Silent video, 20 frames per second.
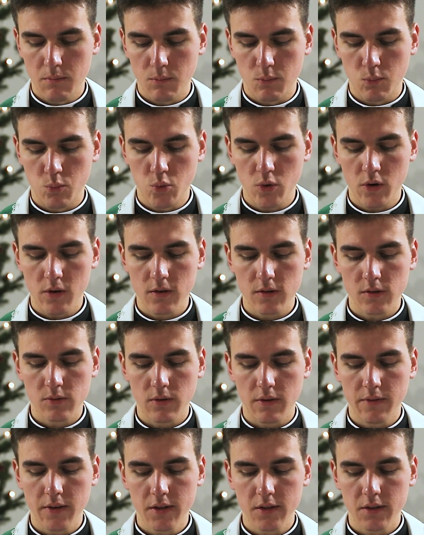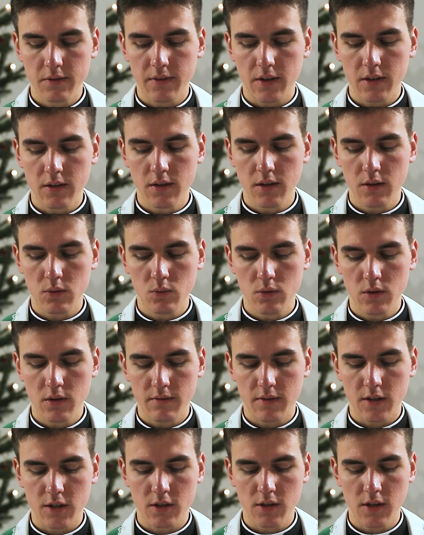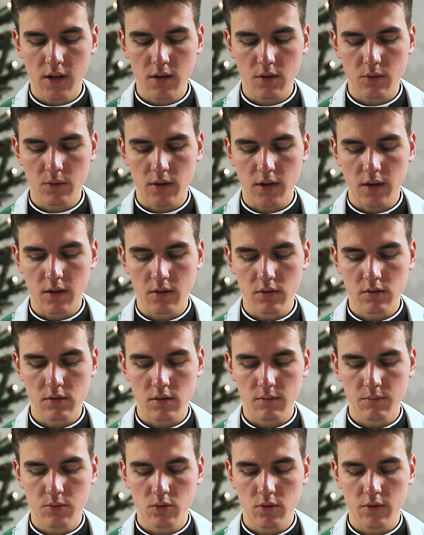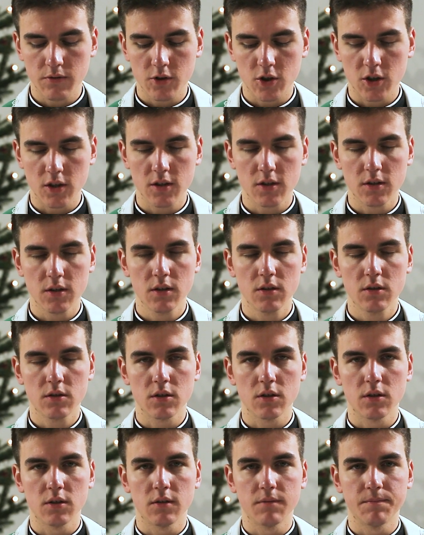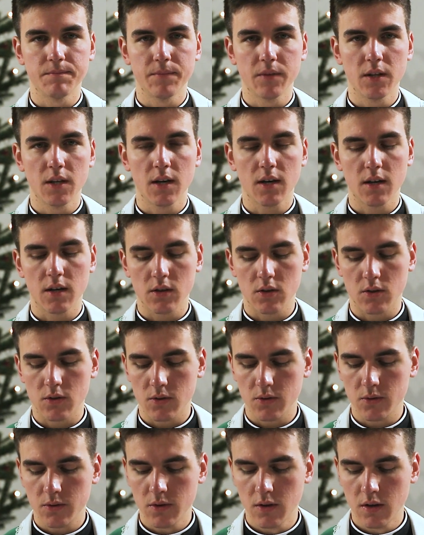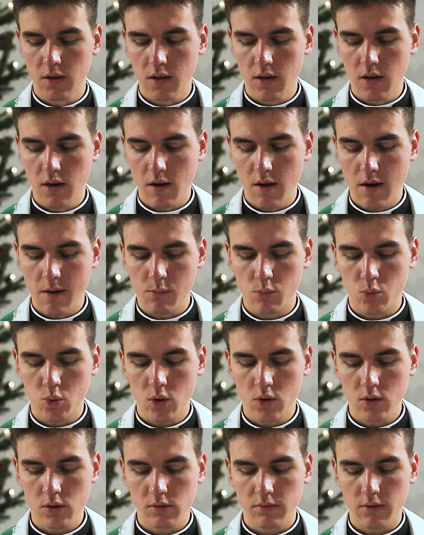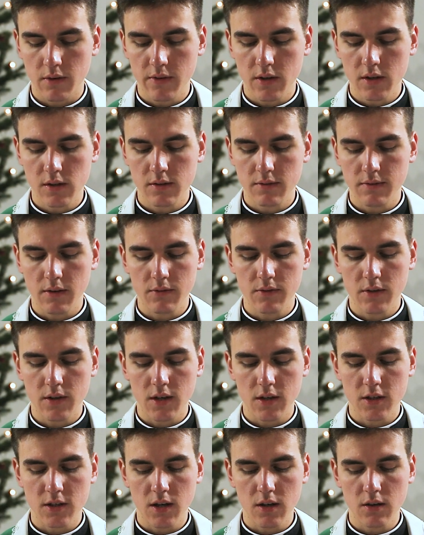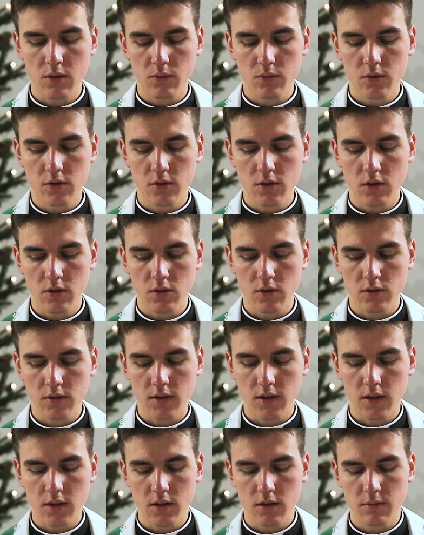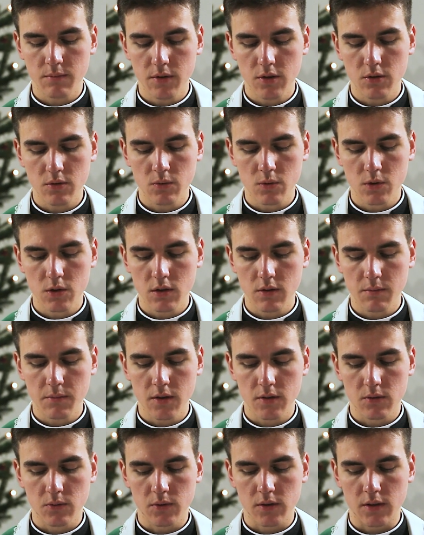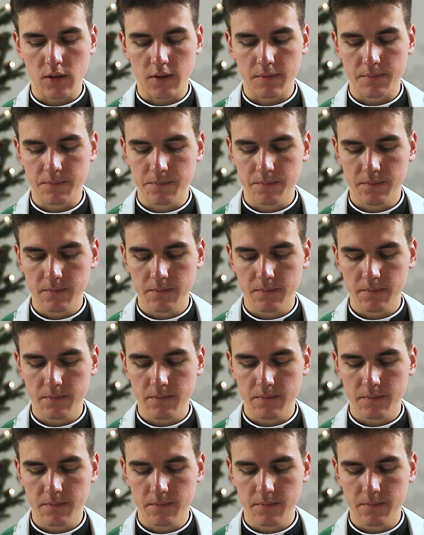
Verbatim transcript: Błogosławieństwa nie unieważniają tego, co było wcześniej, czyli dekalogu. Błogosławieństwa wyrażają, co to znaczy być uczniem Jezusa.